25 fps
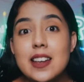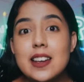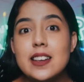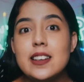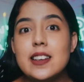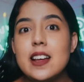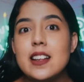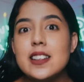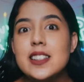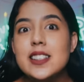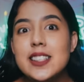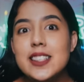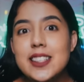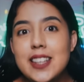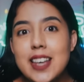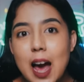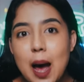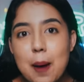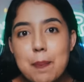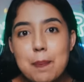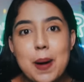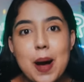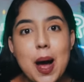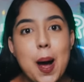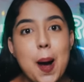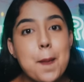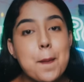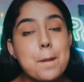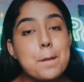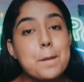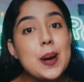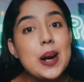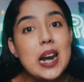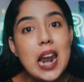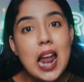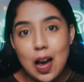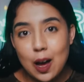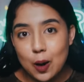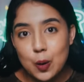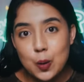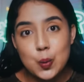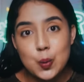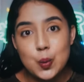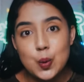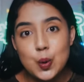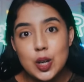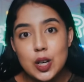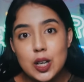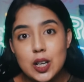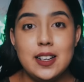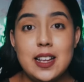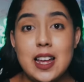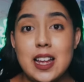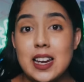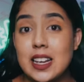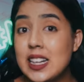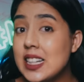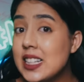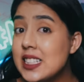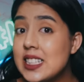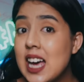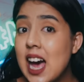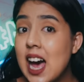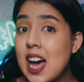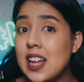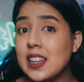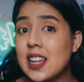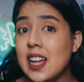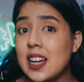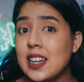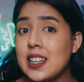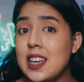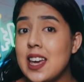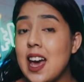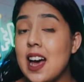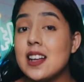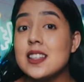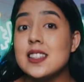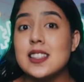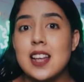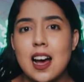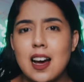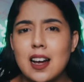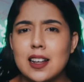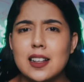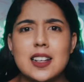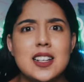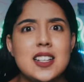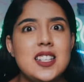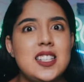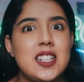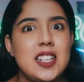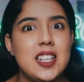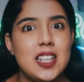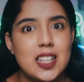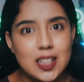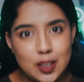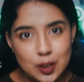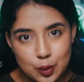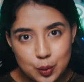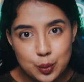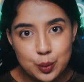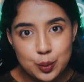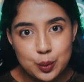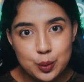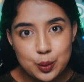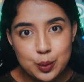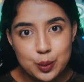dan siapa pelaku dari kejahatan yang sangat keji itu.